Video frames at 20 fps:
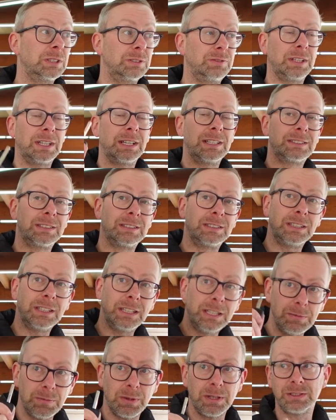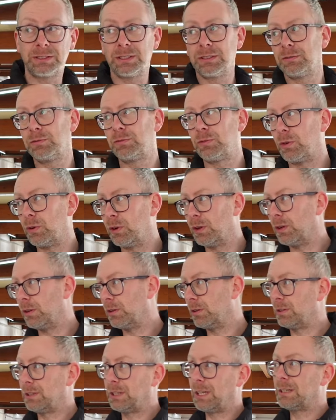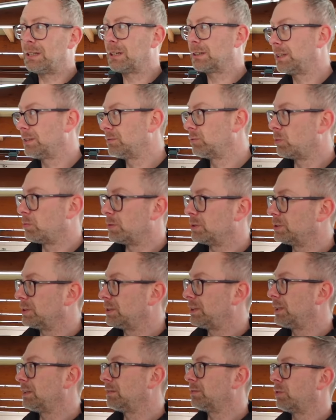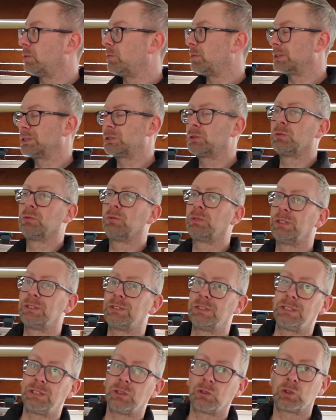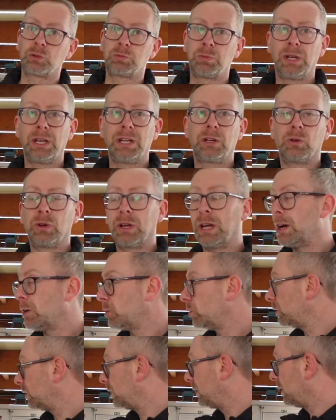Deswegen ist es immer sinnvoll, je nachdem, wo man sich die Informationen für die Sicherungsbelegung herholt.